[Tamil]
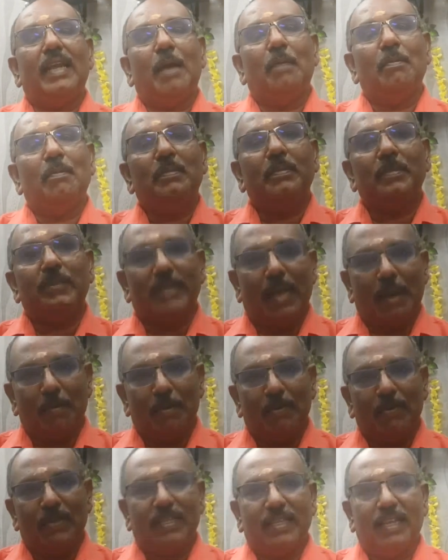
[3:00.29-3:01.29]
நாம்
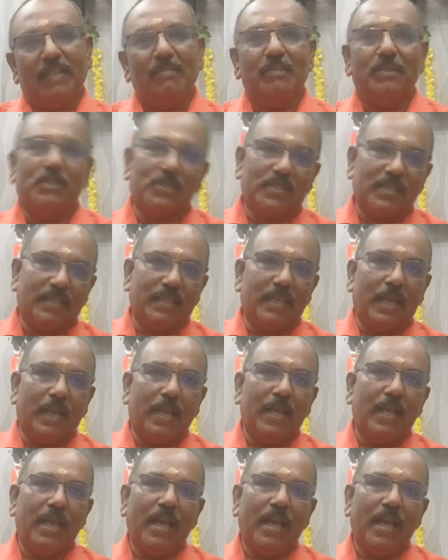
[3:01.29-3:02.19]
சாப்பிடுவது தான் விஷு சத்யா